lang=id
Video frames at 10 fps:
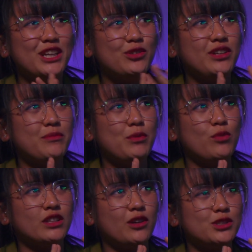itu yang
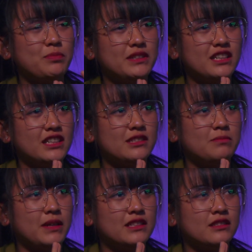membuat aku speechless
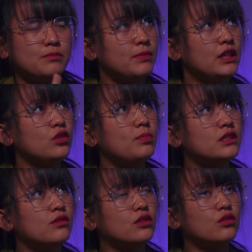pas, itu
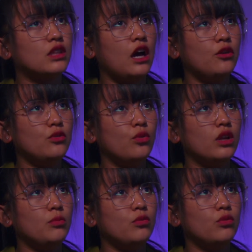pas waktu tahun
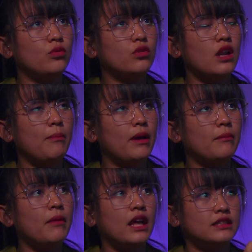2018
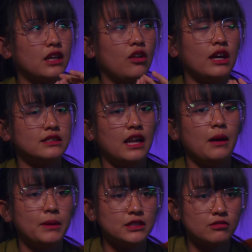kalau nggak
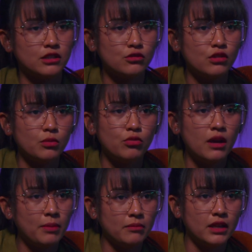salah pas waktu
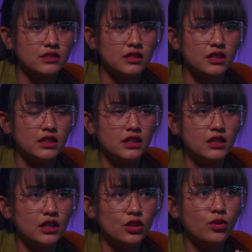2018
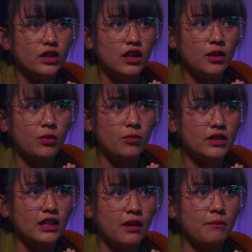itu adalah
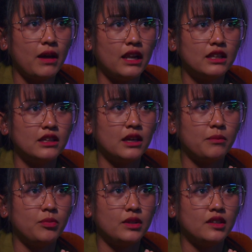momen yang paling
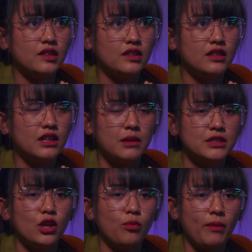happy nggak
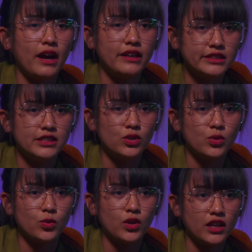bisa lupakan di
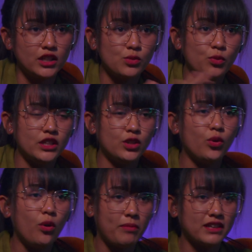situ karena semuanya itu
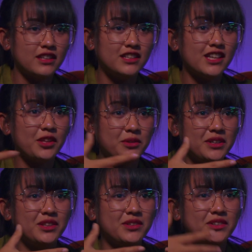kompak jadi satu
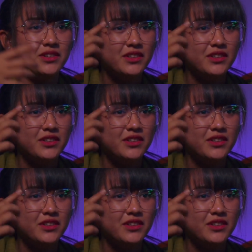gitu